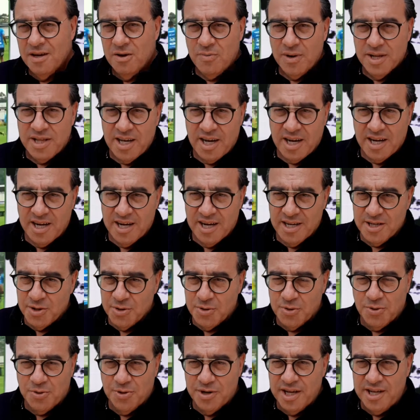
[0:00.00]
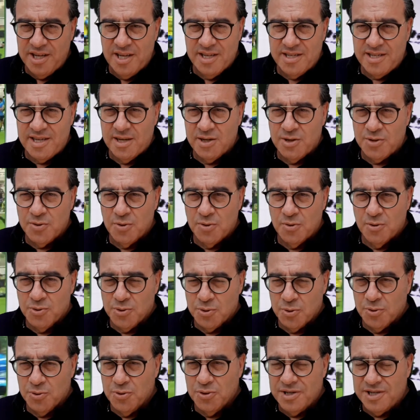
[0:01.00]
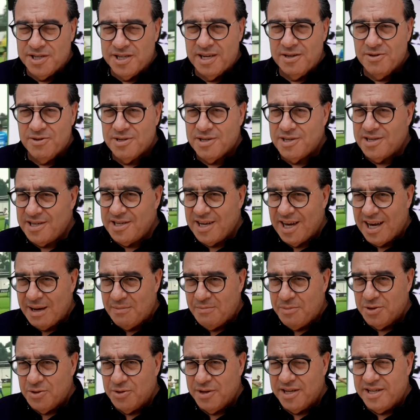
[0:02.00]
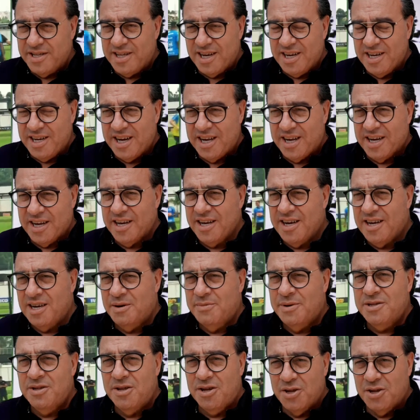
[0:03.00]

O atacante do Corinthians deixou o jogo do Santos sábado em Itaquera reclamando